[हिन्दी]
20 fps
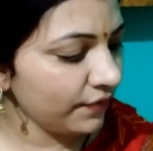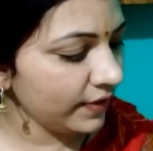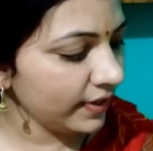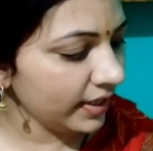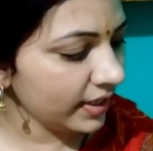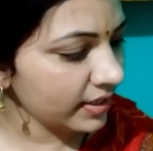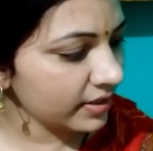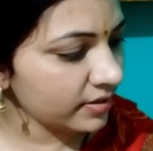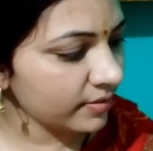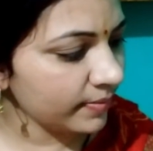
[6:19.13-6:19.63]
फ्री
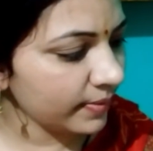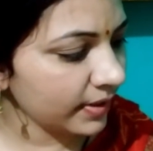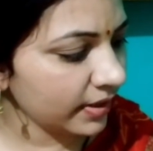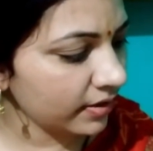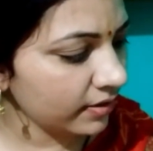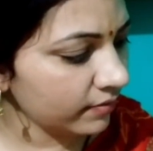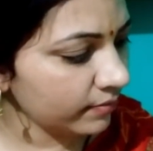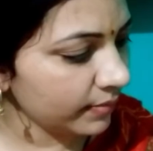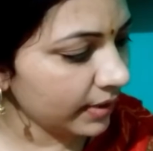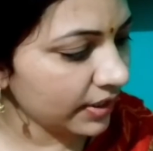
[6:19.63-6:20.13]
इस
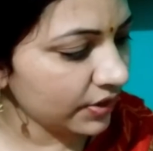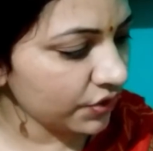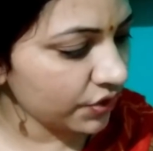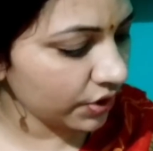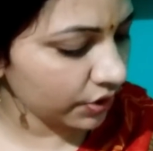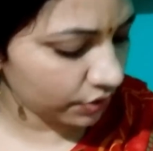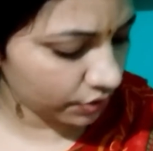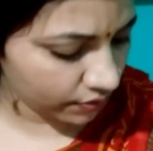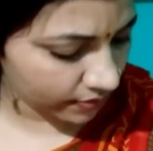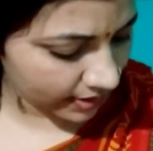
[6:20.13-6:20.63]
पर
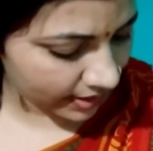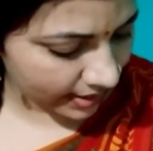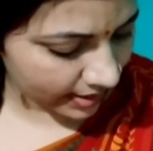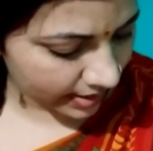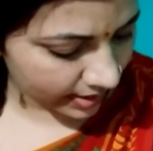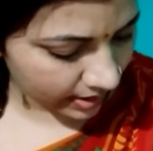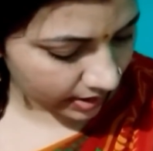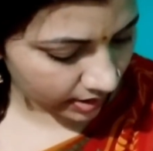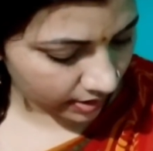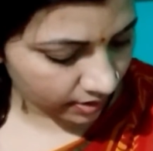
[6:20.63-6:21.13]
मेंशन तो है
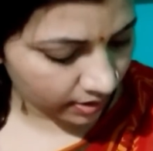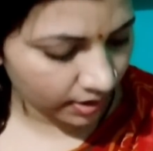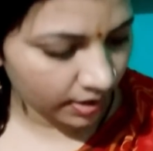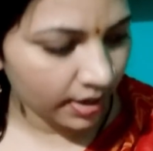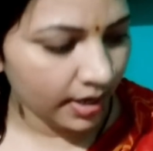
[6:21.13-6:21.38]
लेकिन